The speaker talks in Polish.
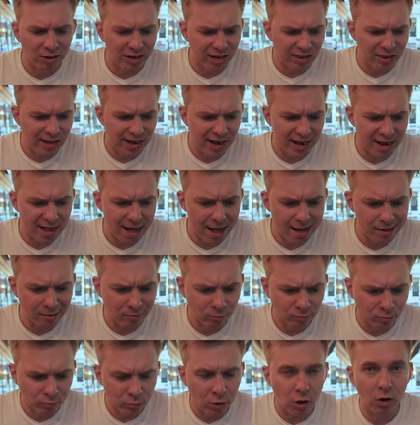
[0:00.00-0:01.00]
Generalnie,
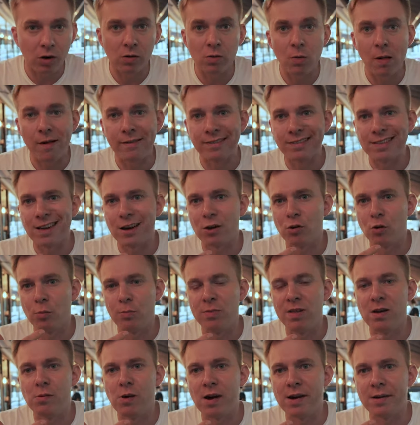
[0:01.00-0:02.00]
o, ta
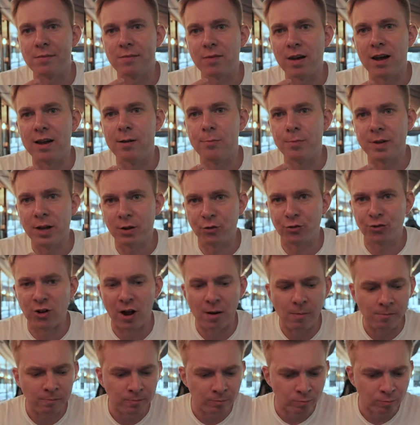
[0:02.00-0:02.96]
chrupnęła, ale mniejsza.